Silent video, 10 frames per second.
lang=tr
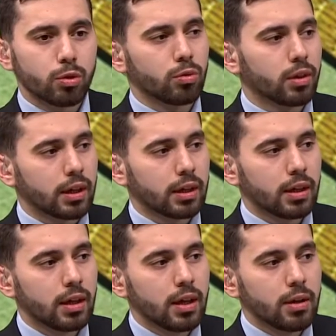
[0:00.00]
olarak
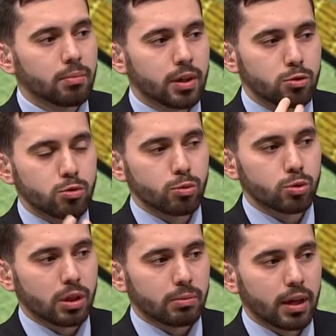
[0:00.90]
Masum
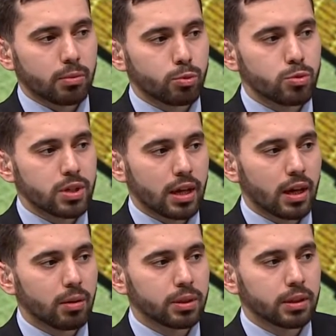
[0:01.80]
Hocam yani bu
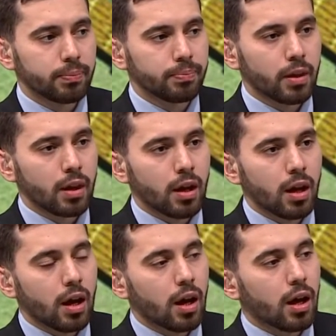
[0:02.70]
selamın
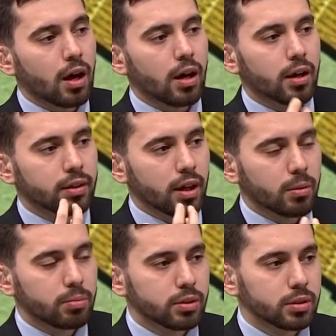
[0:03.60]

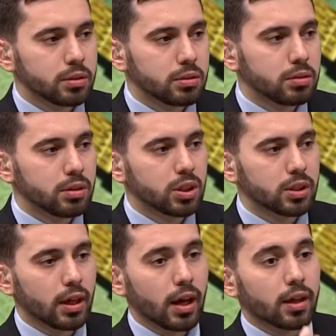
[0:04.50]
adabı,
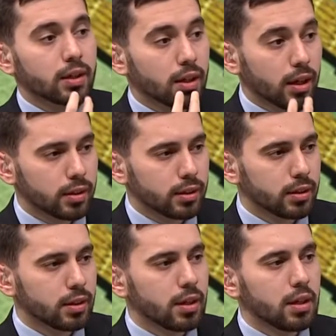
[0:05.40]
işte erkanı
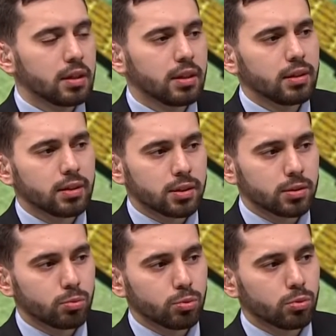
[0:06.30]

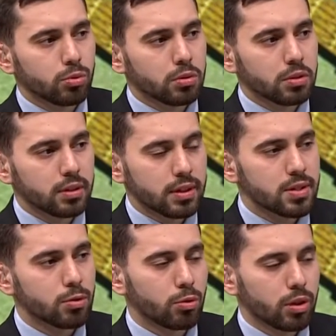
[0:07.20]
nedir? Bunu
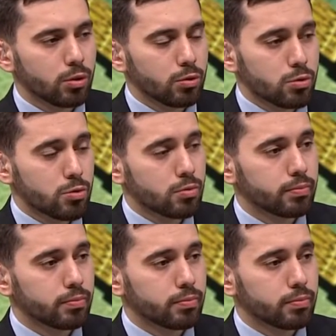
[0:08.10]
nasıl öğreniyoruz?